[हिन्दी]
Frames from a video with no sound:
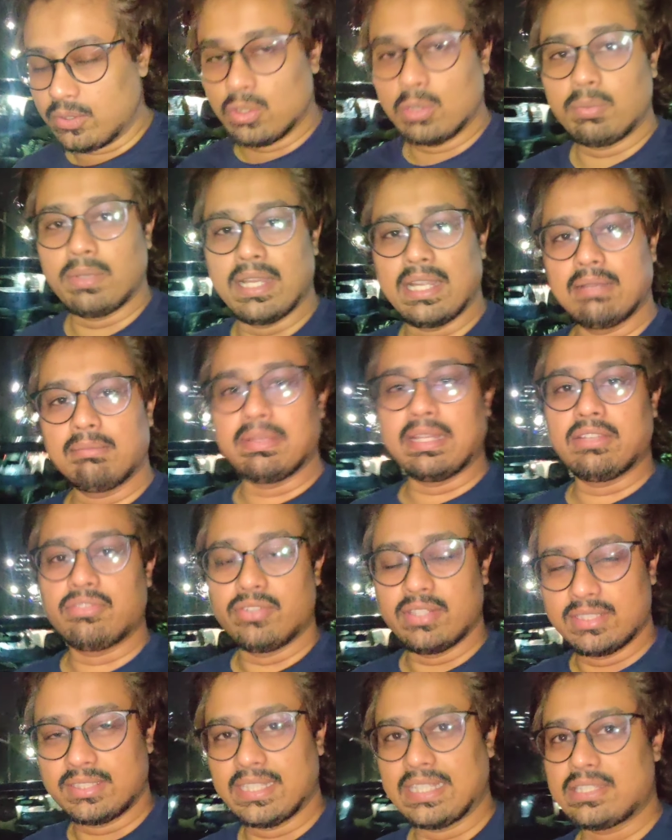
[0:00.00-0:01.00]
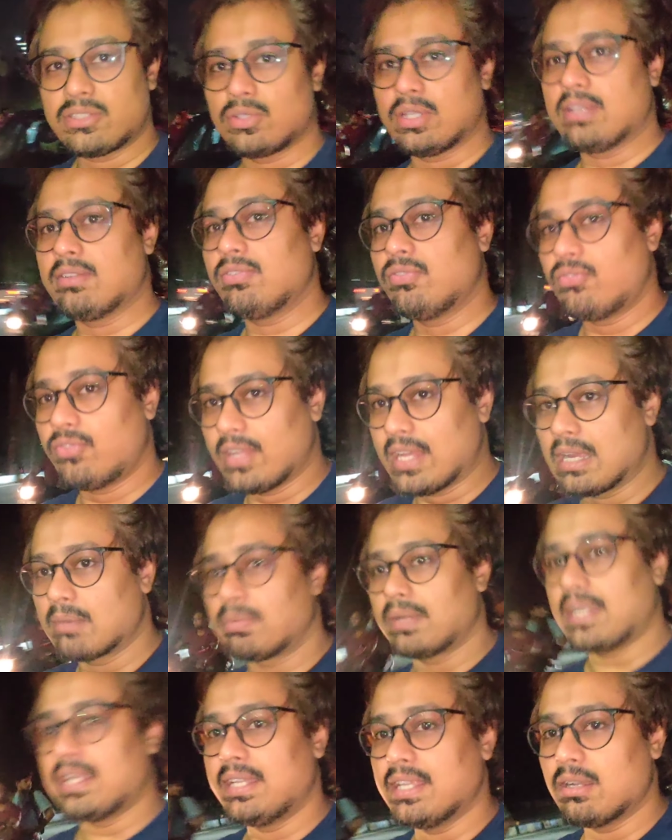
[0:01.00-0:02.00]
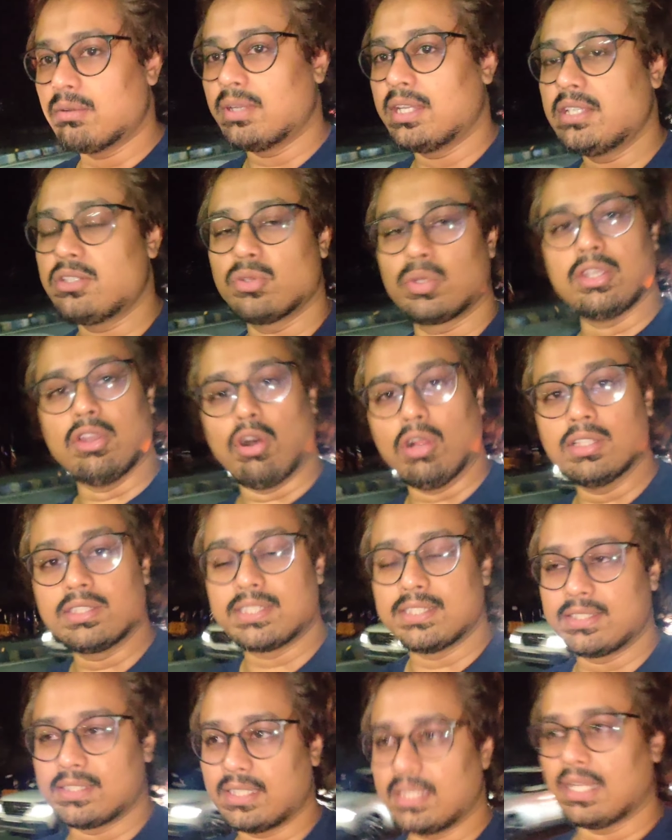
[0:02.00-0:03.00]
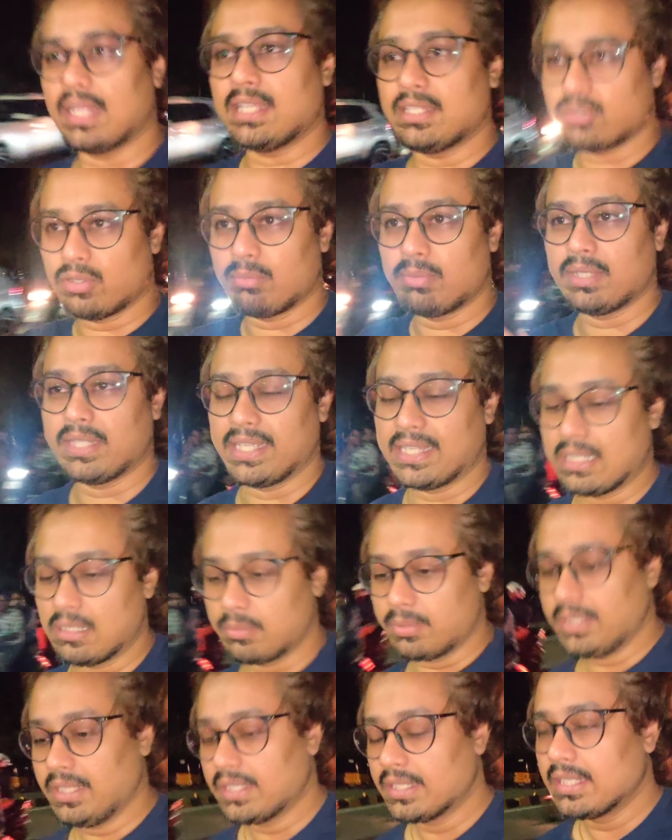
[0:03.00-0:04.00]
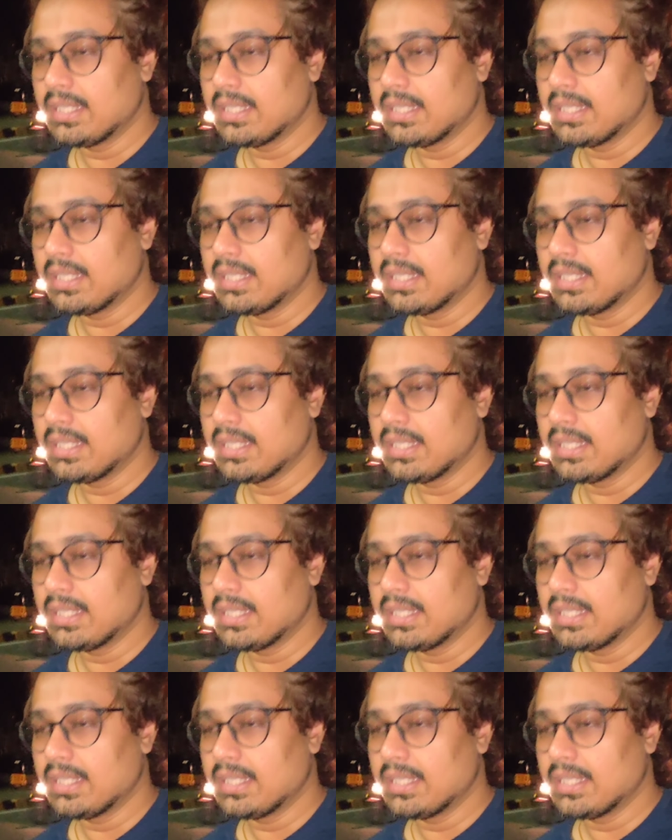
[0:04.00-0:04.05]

इंडोर प्लांट मैंने फिर से एक जो है फ्लावर प्लांट लिया हुआ है जो कि ऑल सीजनल है जो आपने देखा